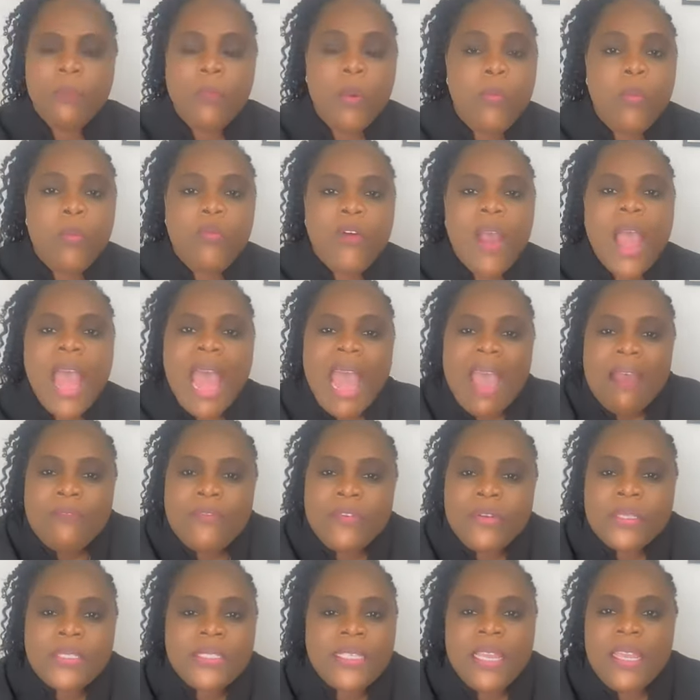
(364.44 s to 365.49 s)
pour pouvoir
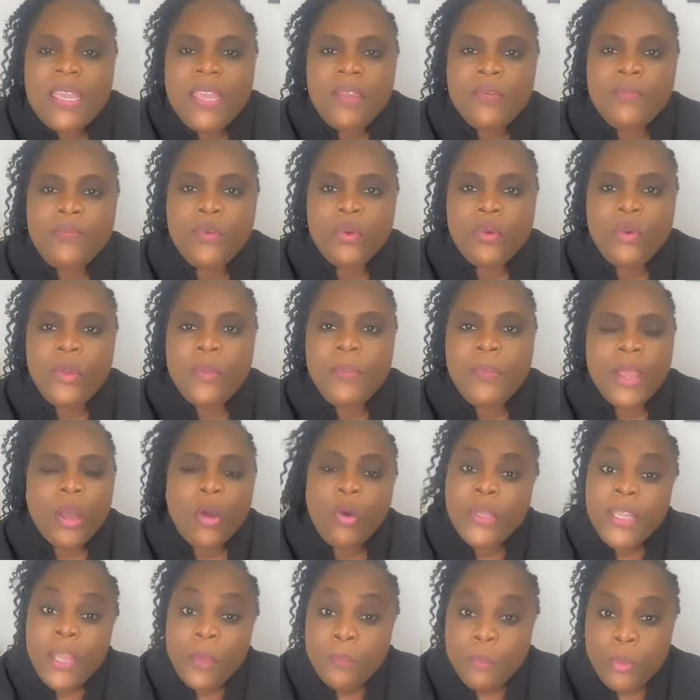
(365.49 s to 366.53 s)
avancer, évoluer. Mais
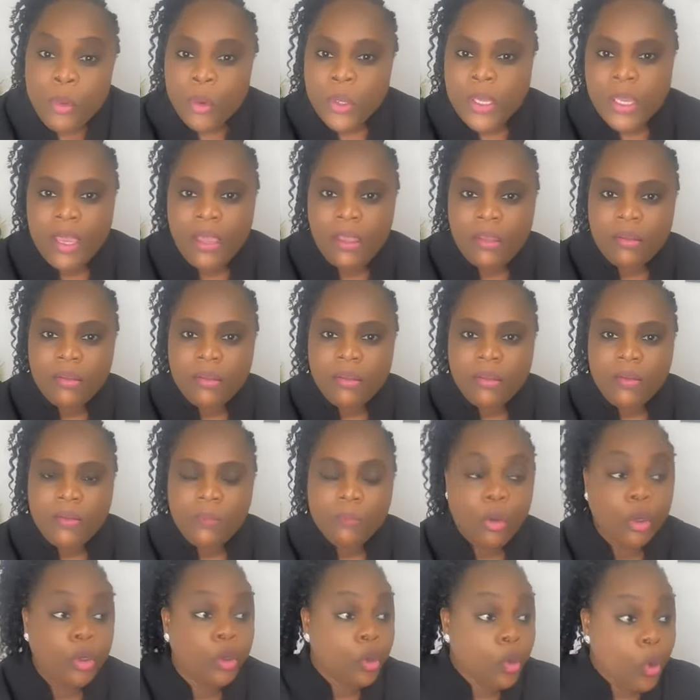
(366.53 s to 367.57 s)
on est bloqué.
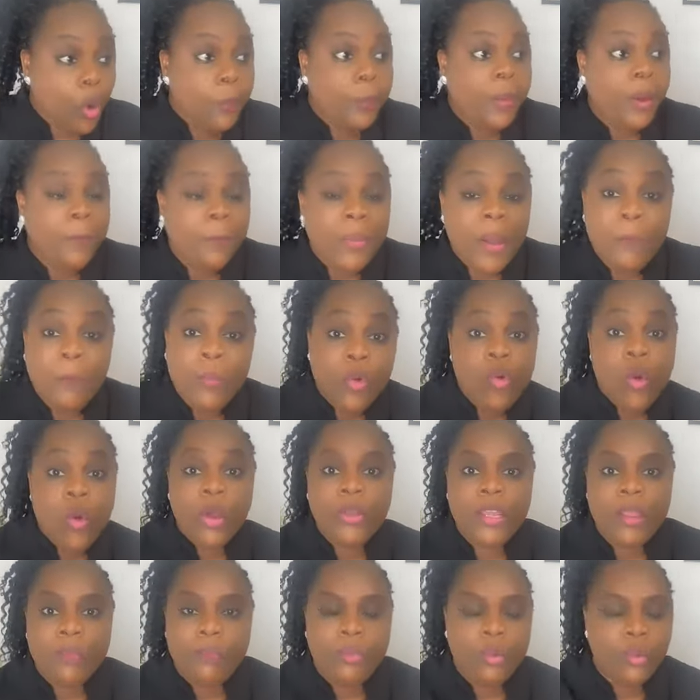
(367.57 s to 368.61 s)
Mais on ne comprend pas
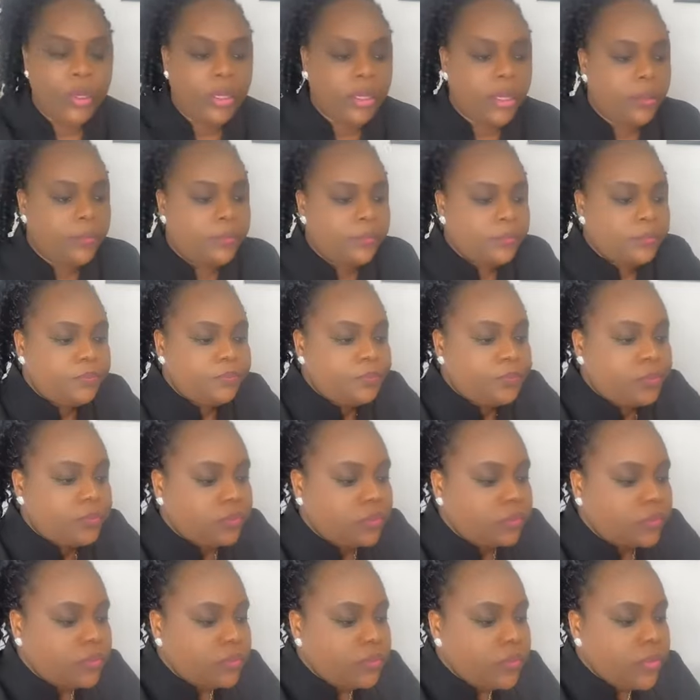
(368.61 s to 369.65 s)
pourquoi on est bloqué.
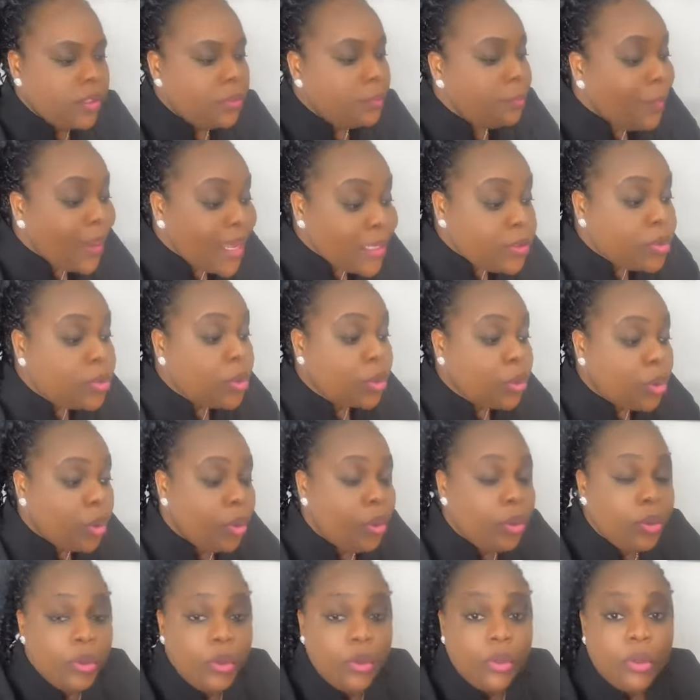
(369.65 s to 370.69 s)
Parce
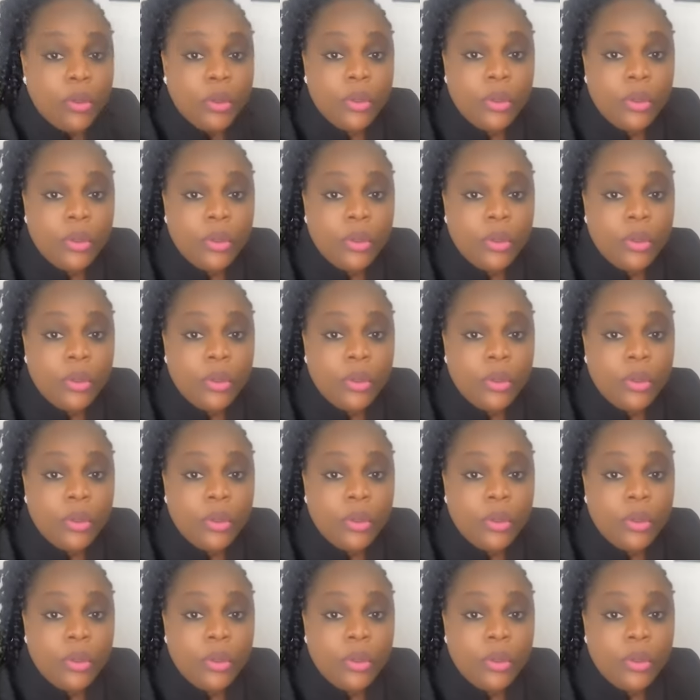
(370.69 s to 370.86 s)
que